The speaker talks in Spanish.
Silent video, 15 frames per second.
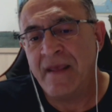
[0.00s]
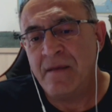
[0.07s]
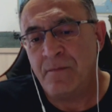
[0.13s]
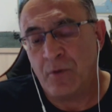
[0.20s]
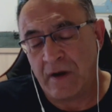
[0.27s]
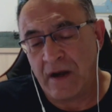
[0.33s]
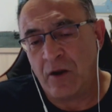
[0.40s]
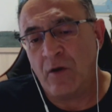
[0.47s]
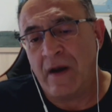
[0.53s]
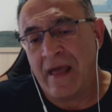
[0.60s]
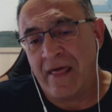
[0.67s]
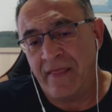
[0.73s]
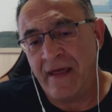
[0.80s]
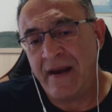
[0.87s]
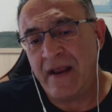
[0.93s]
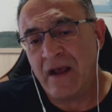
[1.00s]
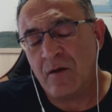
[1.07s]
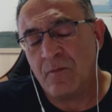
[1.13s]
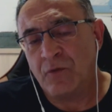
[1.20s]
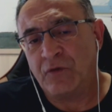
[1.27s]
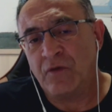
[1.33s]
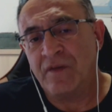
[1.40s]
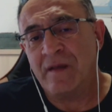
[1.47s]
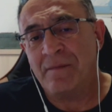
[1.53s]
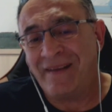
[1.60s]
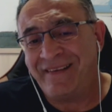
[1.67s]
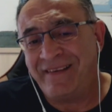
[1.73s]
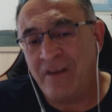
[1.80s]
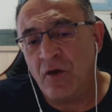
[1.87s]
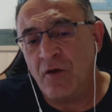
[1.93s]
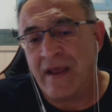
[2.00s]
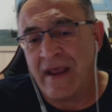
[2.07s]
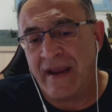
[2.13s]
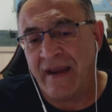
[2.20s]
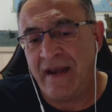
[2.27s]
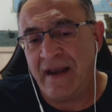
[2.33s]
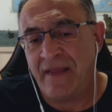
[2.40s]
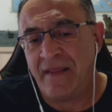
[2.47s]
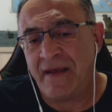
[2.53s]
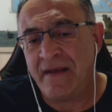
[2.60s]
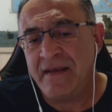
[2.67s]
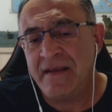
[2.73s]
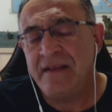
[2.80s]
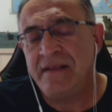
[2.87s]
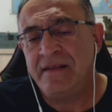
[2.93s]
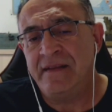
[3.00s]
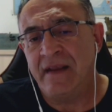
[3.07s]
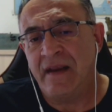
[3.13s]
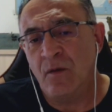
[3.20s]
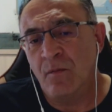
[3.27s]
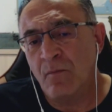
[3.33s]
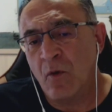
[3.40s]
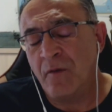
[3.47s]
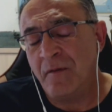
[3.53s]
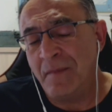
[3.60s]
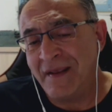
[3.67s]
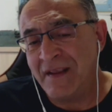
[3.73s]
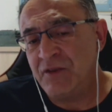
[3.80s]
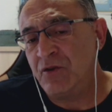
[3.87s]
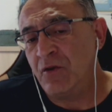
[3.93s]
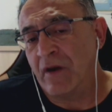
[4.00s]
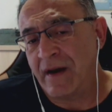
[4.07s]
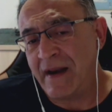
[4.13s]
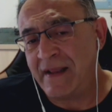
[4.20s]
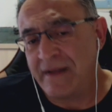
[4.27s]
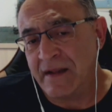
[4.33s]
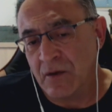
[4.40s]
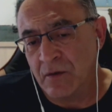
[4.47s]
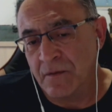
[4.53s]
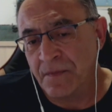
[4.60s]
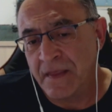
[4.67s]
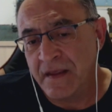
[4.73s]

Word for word: Pero claro, las danas, como son depresiones aisladas, tienen un movimiento errático.